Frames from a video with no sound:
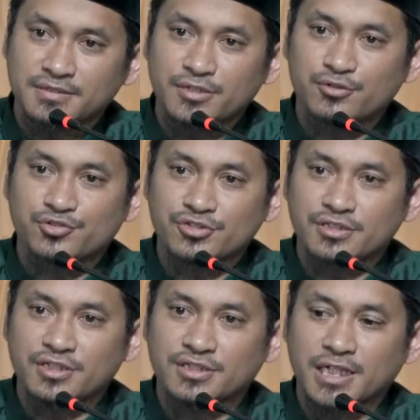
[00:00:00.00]
di
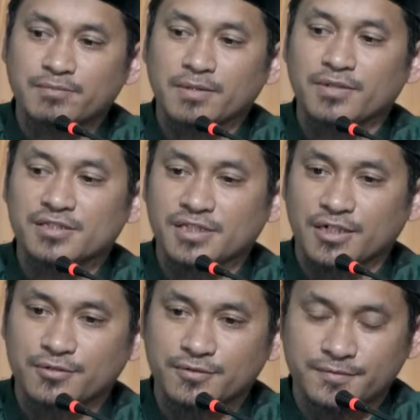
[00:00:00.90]
usia 18
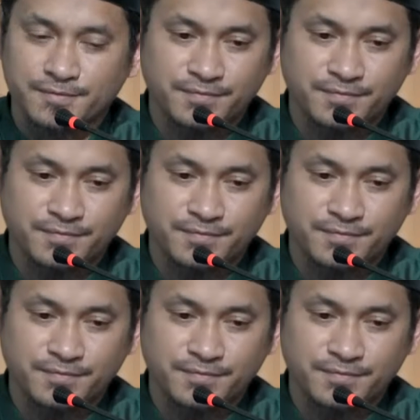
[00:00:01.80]
tahun.